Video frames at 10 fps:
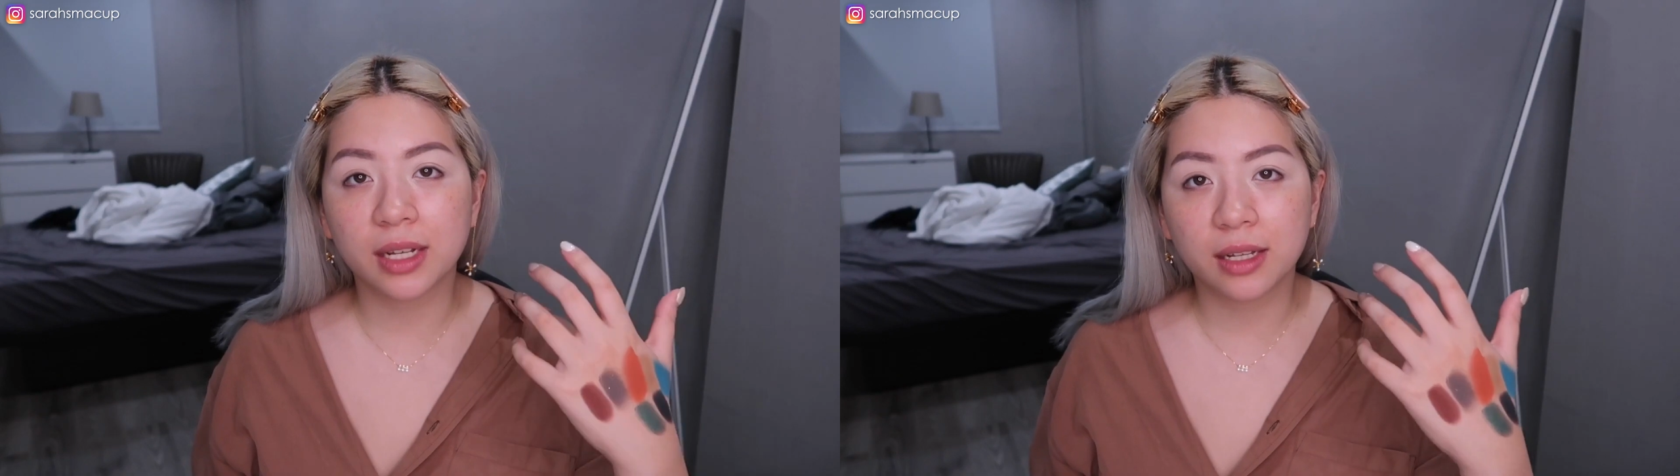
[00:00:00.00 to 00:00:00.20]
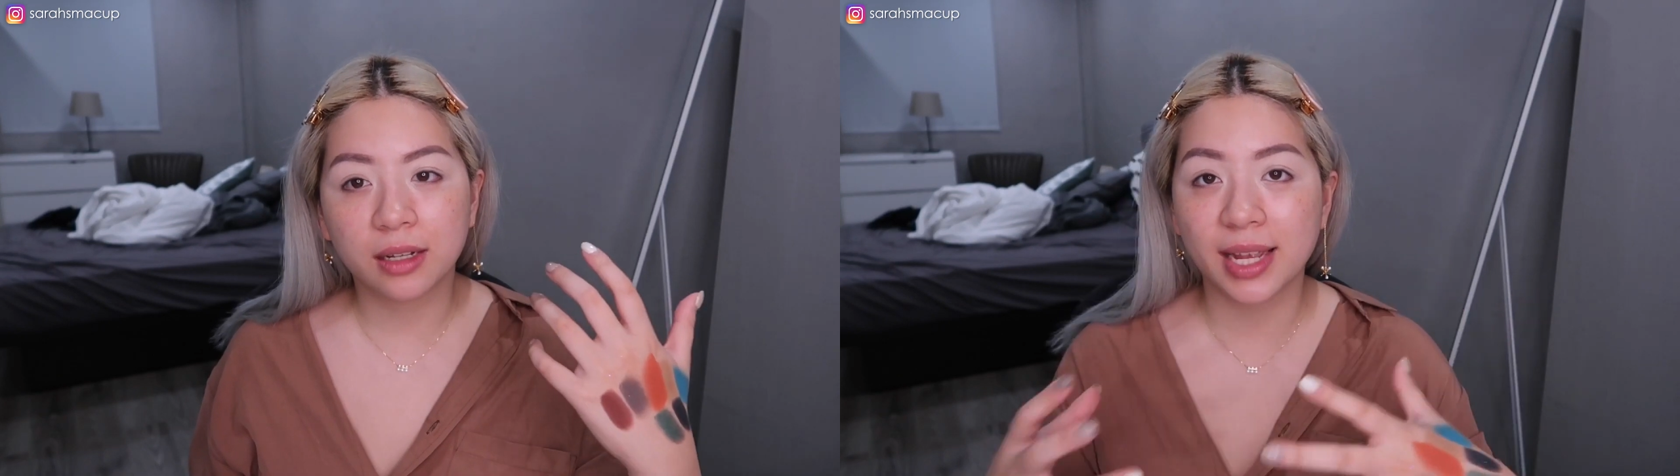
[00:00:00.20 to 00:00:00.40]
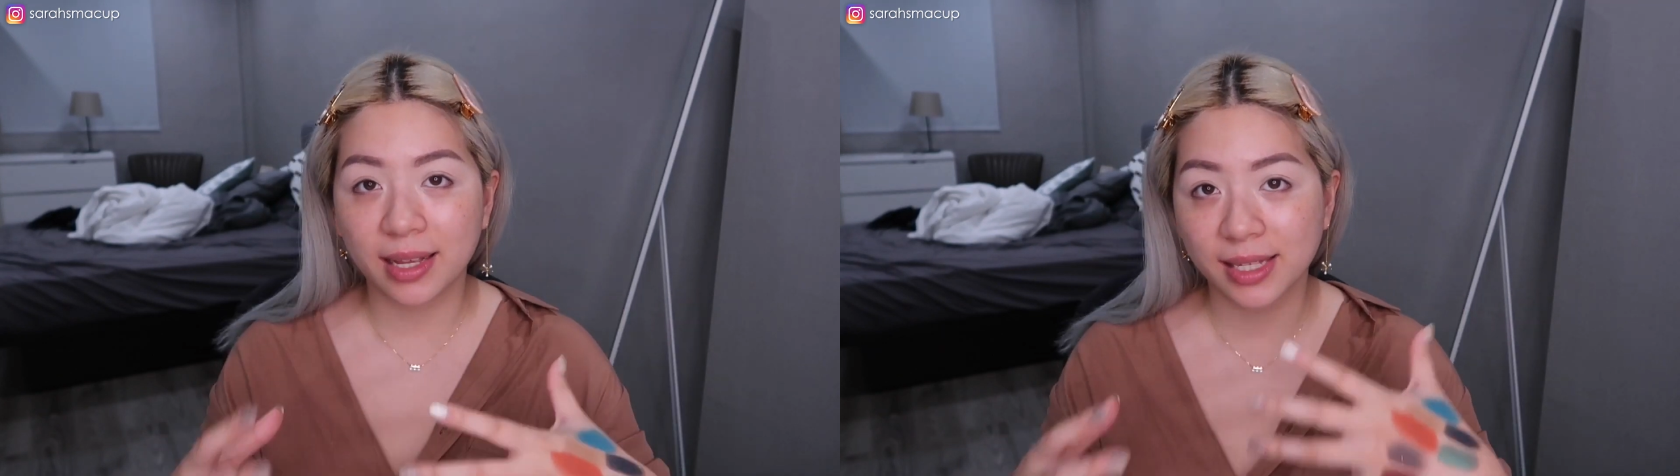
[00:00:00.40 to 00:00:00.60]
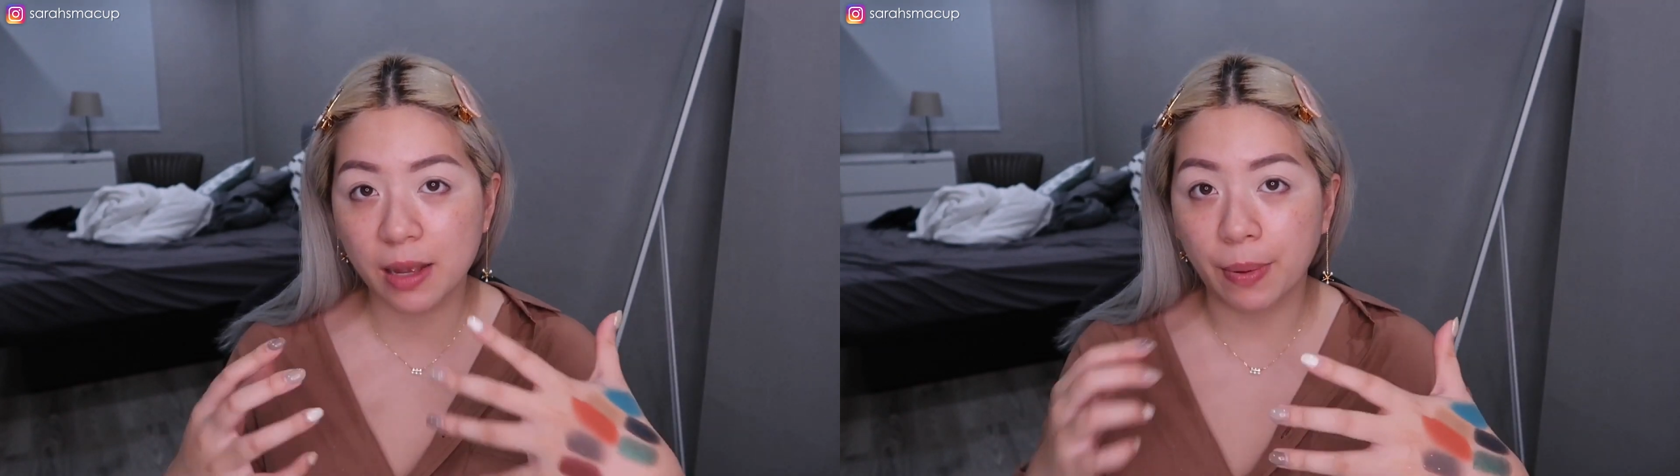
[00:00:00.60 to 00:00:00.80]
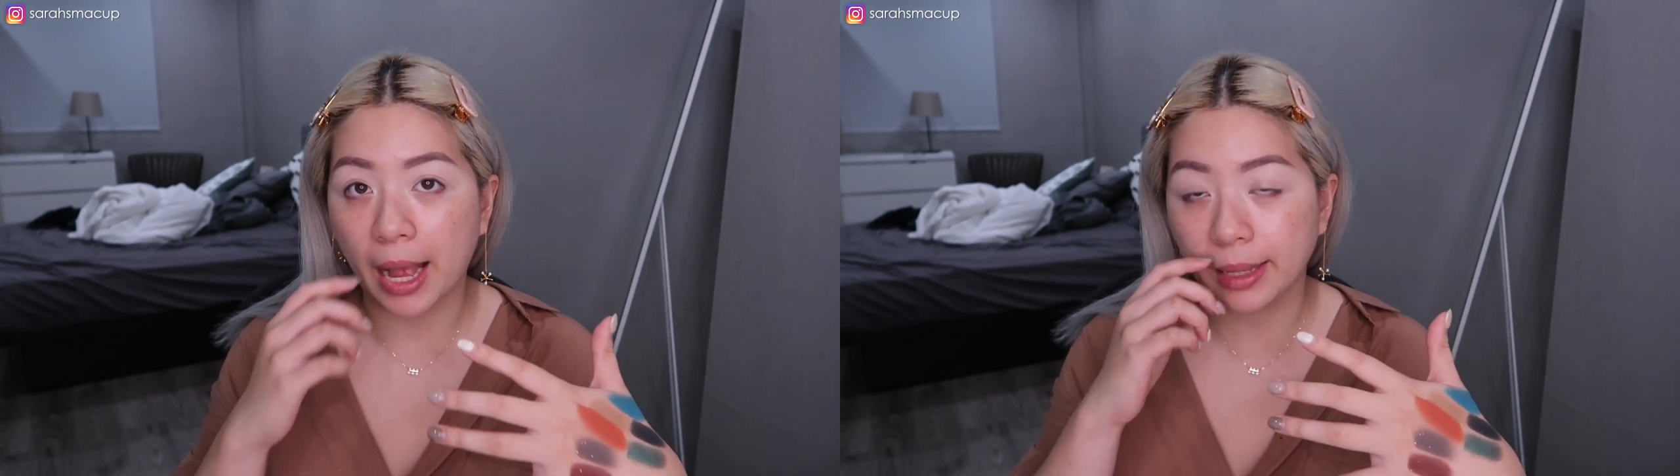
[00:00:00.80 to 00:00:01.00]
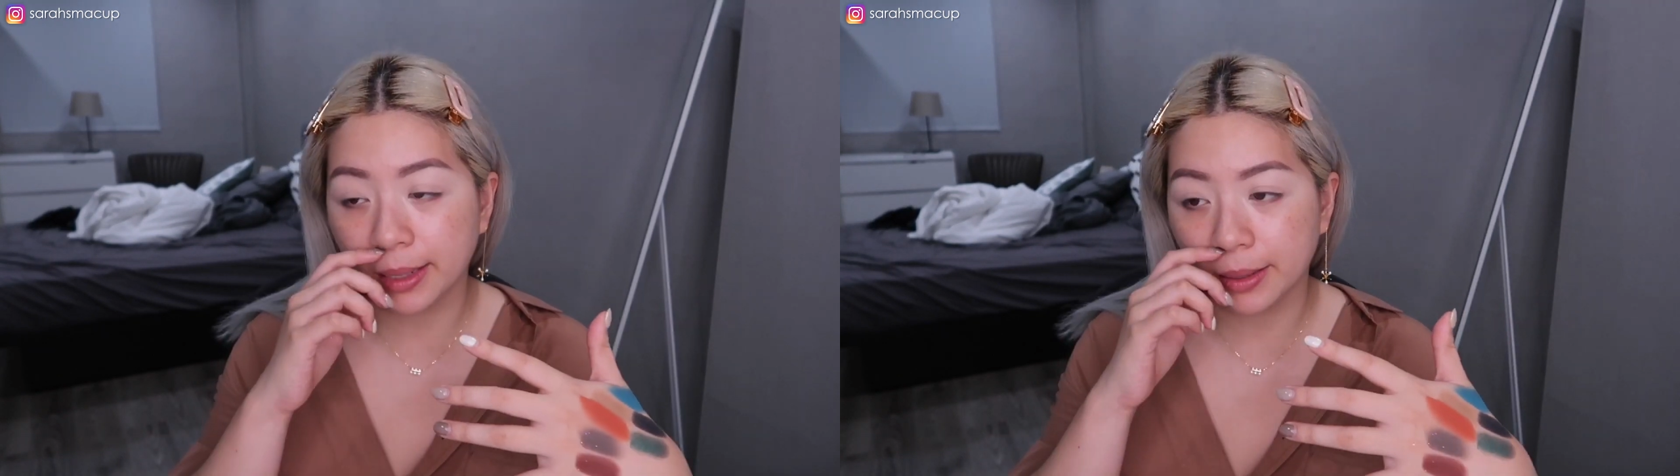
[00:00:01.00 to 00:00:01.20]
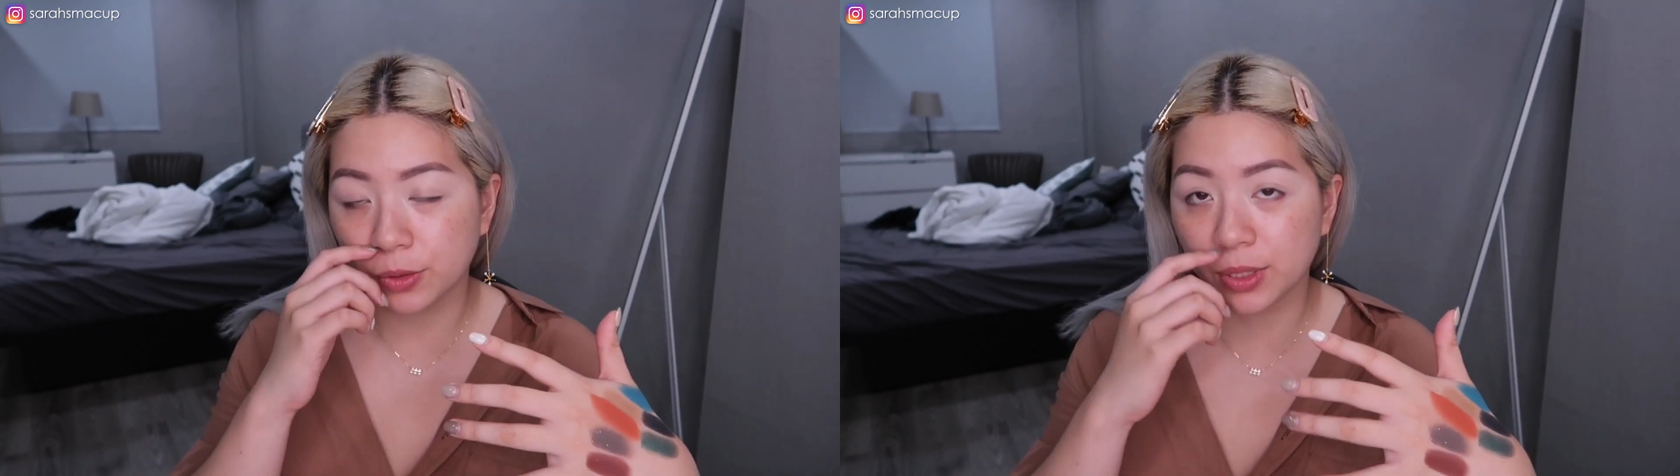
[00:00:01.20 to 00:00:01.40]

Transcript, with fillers: 天的这这一盘的，